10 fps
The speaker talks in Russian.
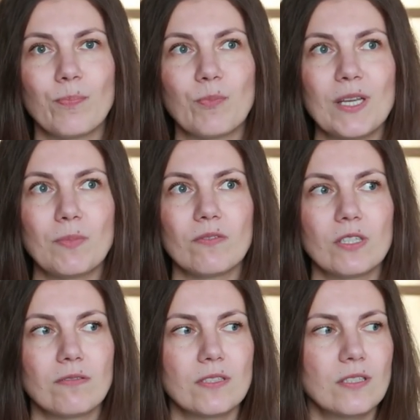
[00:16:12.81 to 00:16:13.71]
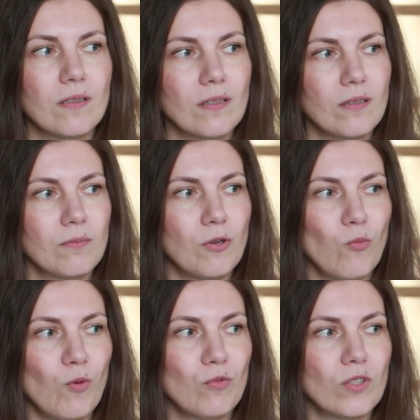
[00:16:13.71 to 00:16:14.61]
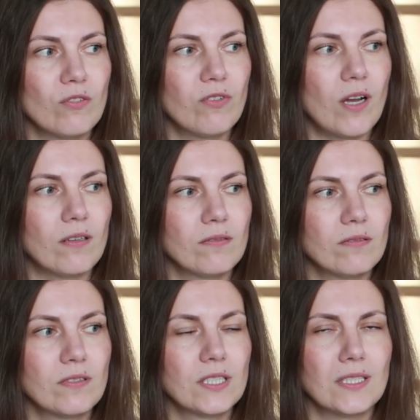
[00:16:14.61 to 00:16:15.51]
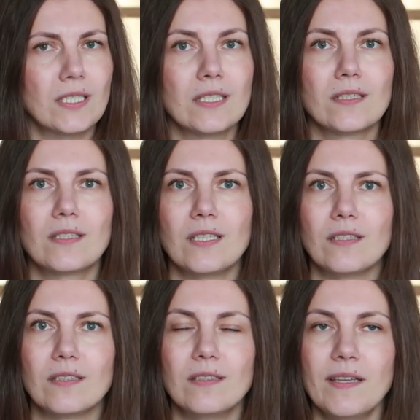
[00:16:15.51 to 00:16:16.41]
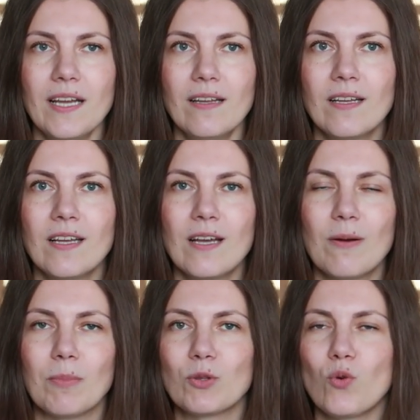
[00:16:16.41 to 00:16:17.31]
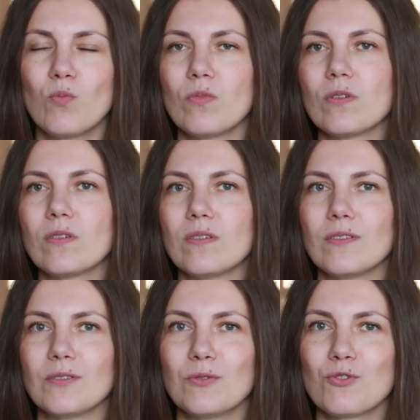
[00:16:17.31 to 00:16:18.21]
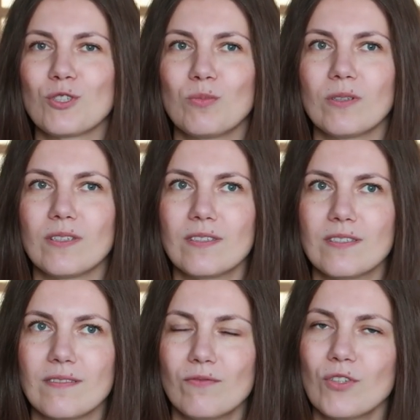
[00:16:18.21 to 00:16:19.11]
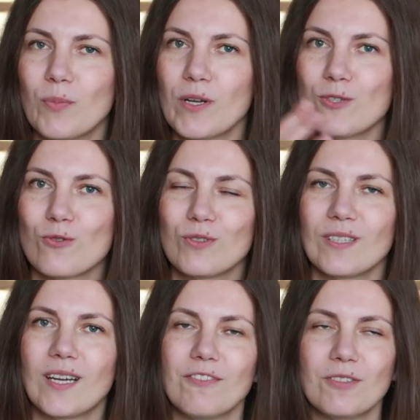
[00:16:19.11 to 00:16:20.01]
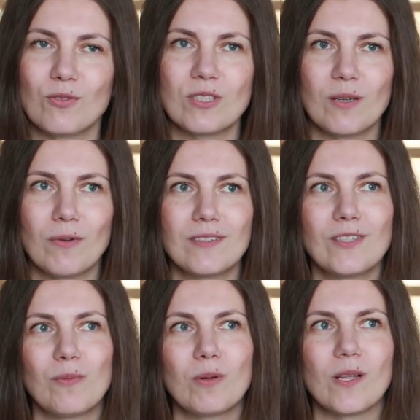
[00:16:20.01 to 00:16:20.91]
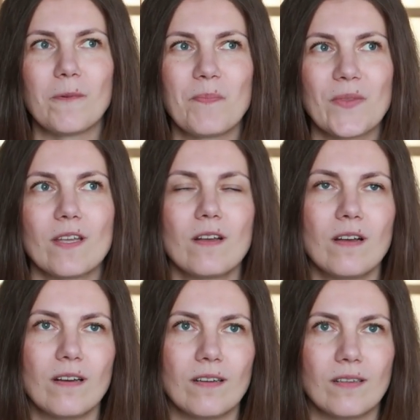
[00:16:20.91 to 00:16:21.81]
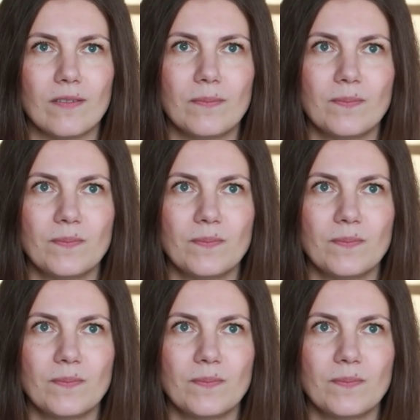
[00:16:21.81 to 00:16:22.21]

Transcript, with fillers: Меня, правда, хватило, по-моему, на 2 или на 3 дня. Потом э, нужно было, ну, я покажу фотографии, то есть там одна была а,